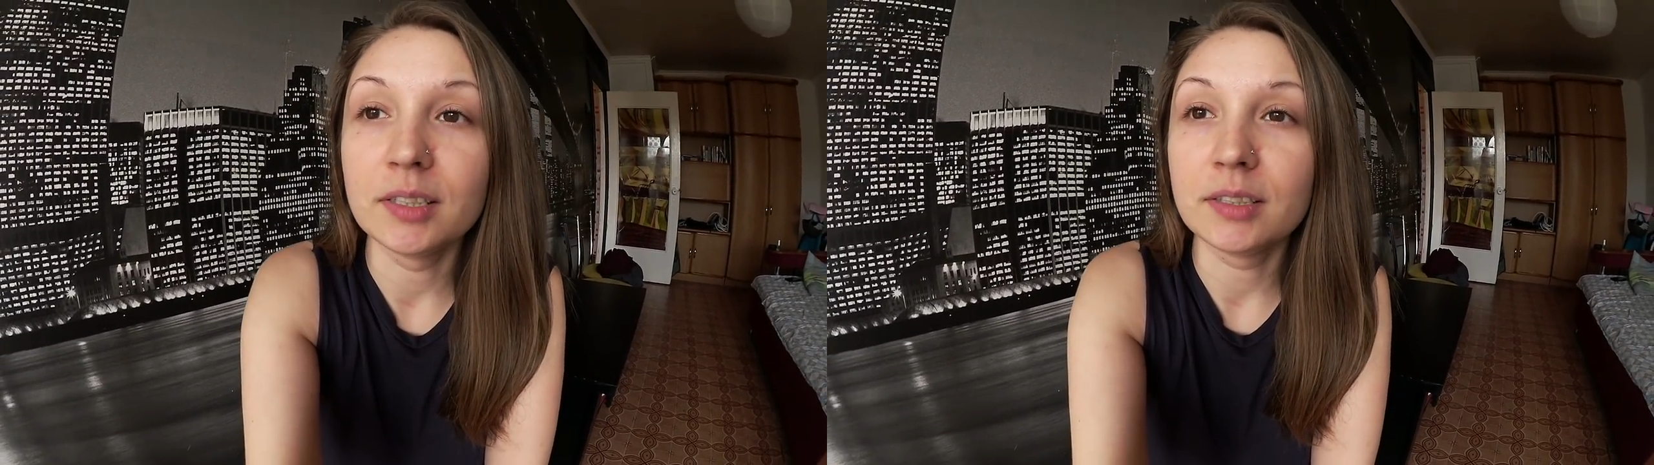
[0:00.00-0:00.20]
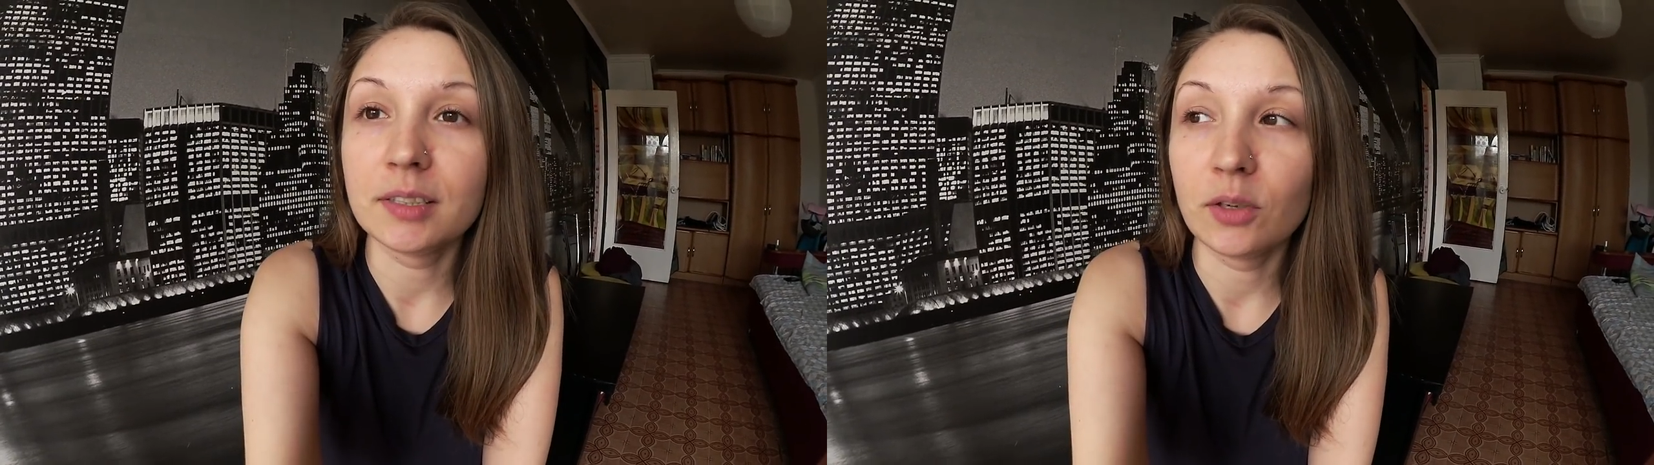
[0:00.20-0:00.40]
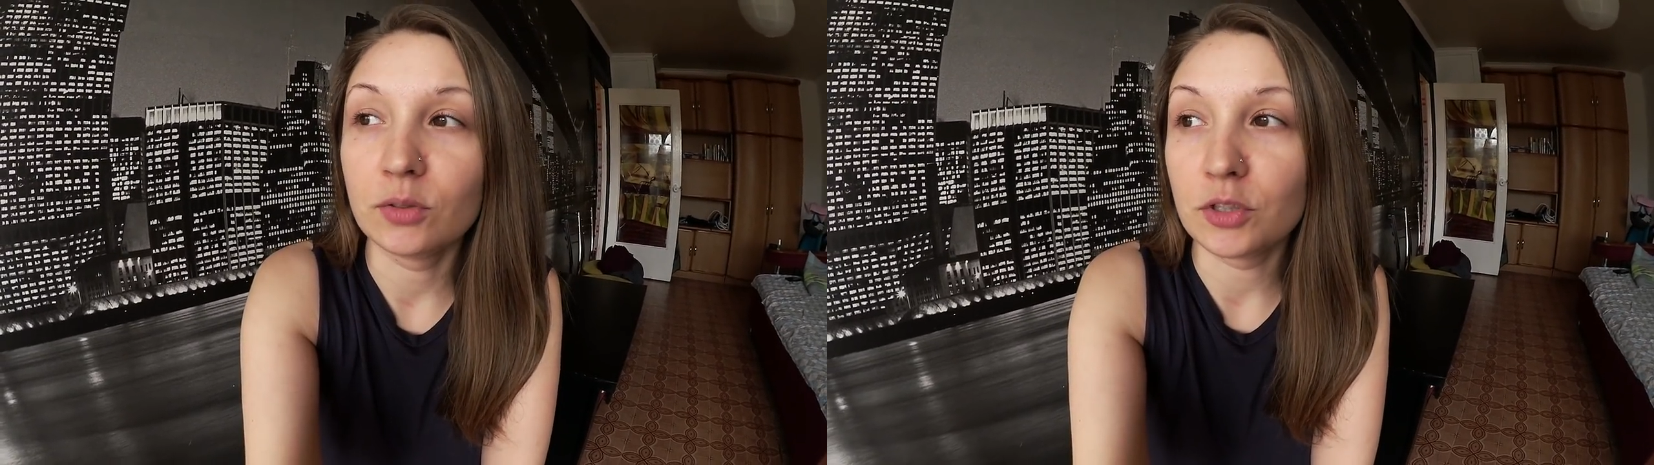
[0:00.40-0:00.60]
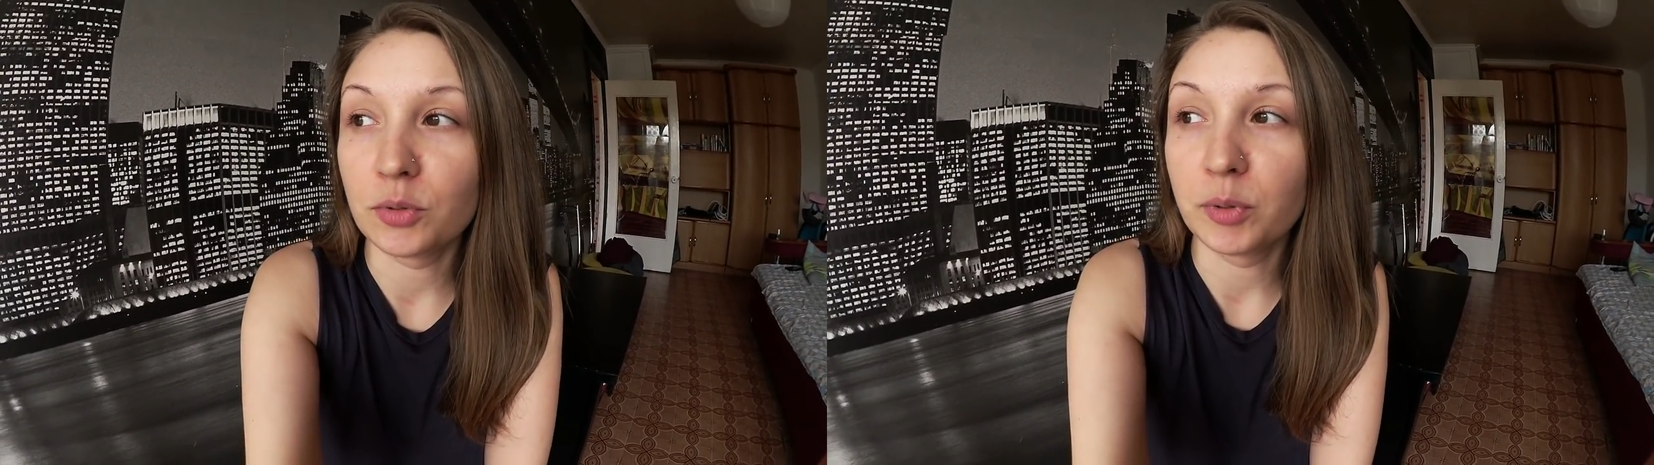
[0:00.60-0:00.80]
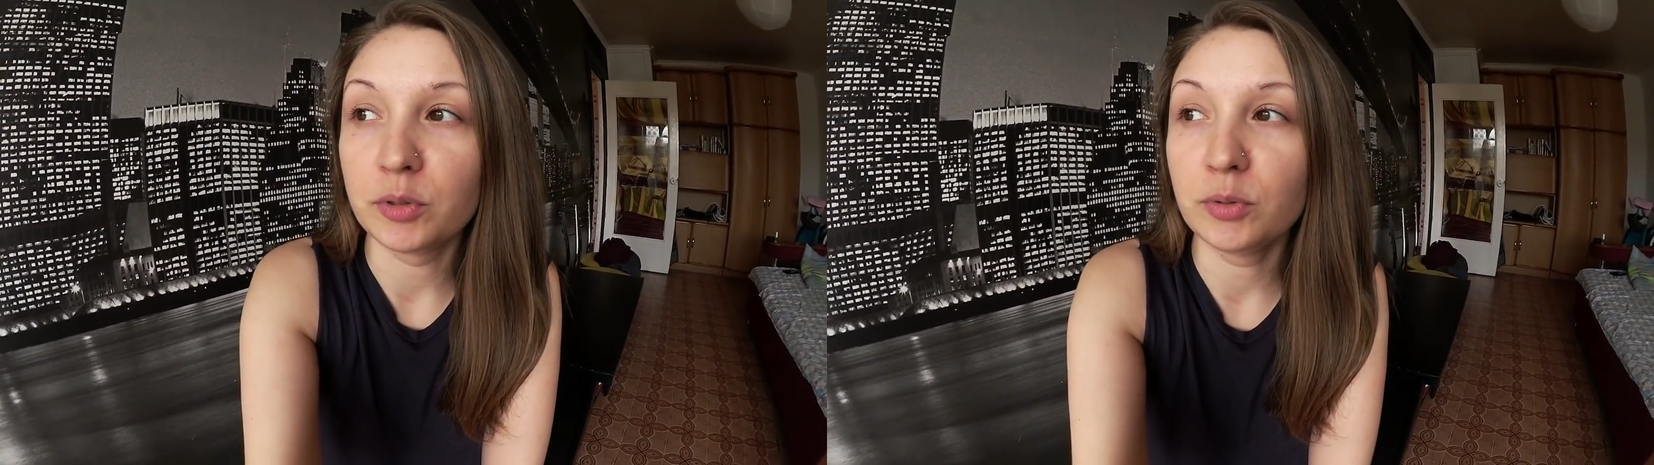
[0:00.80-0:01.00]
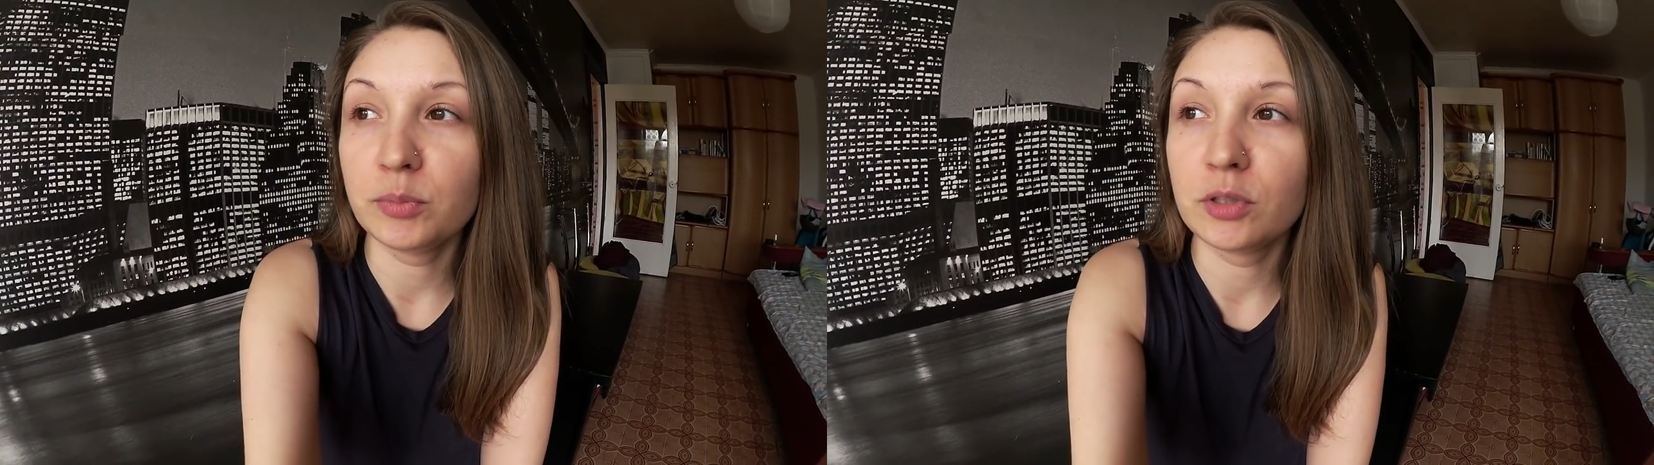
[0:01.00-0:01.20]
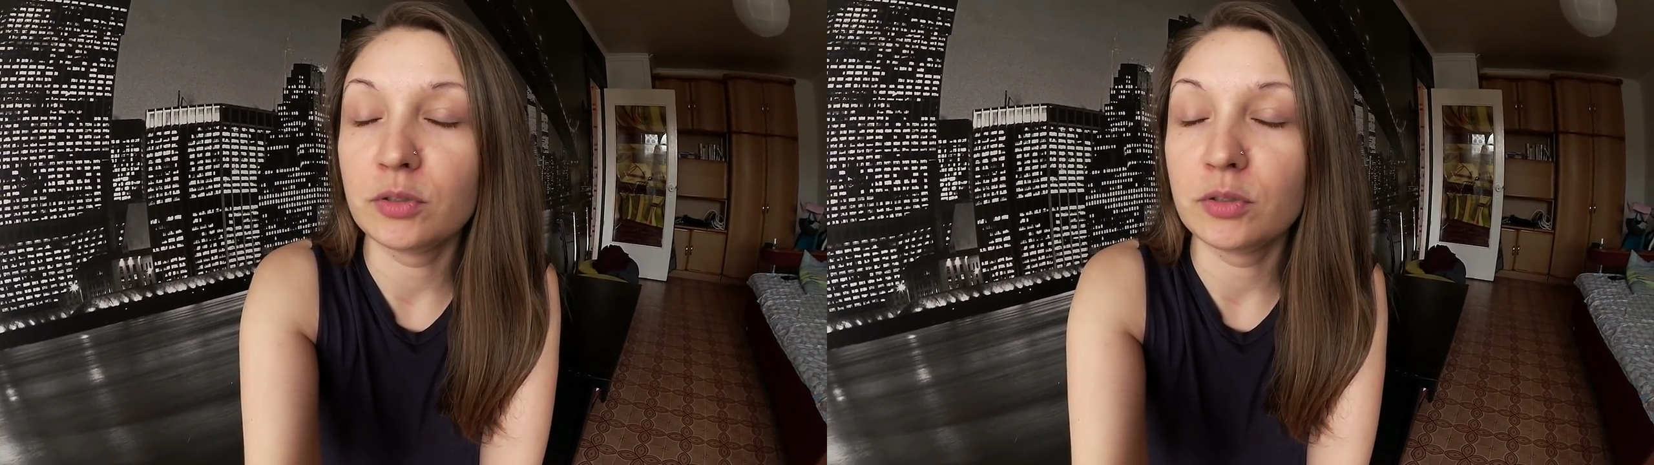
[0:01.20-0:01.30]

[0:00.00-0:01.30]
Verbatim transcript: Не знаю даже, пойдем мы